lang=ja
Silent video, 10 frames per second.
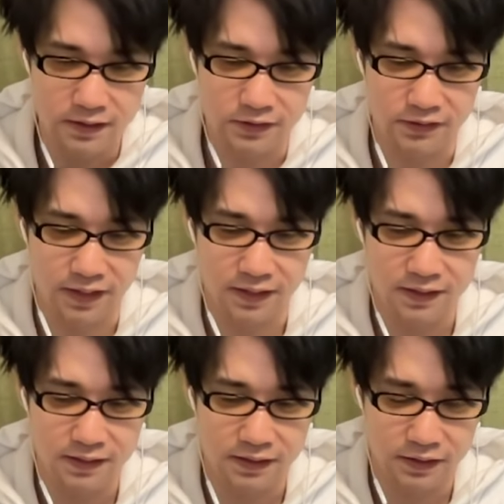それでは、
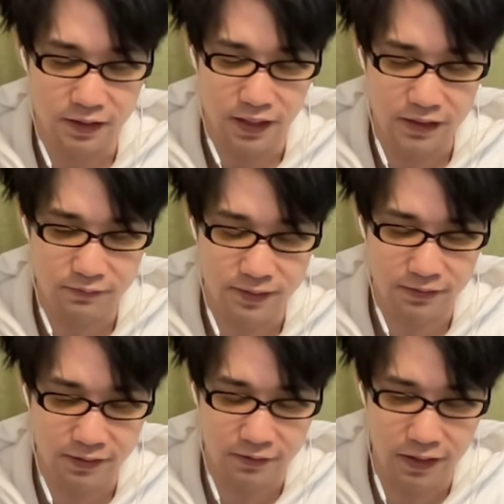あ、ちょっと
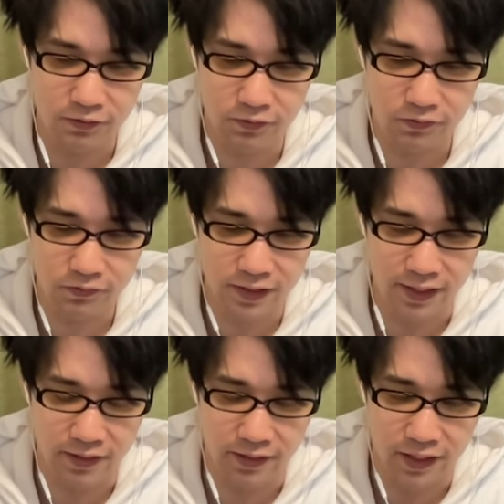待って、あのー、
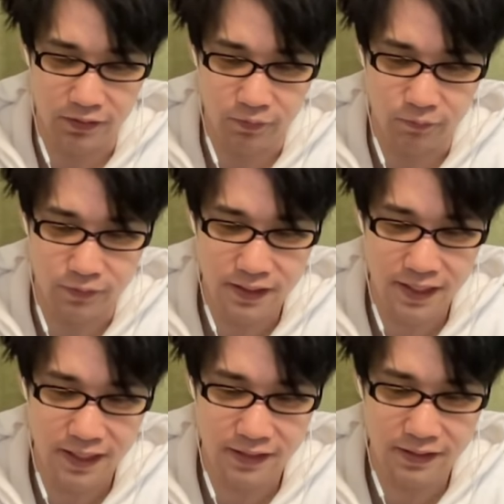ね、あの、僕
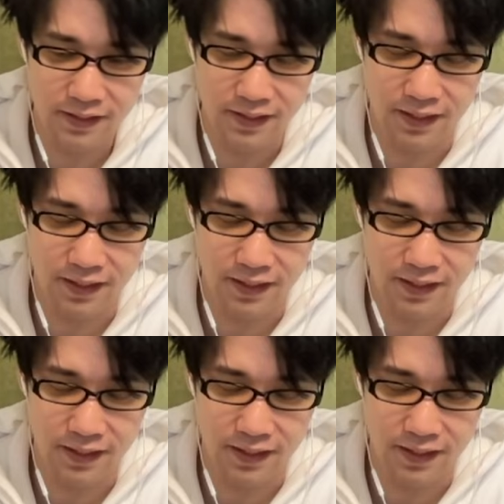狙いがね、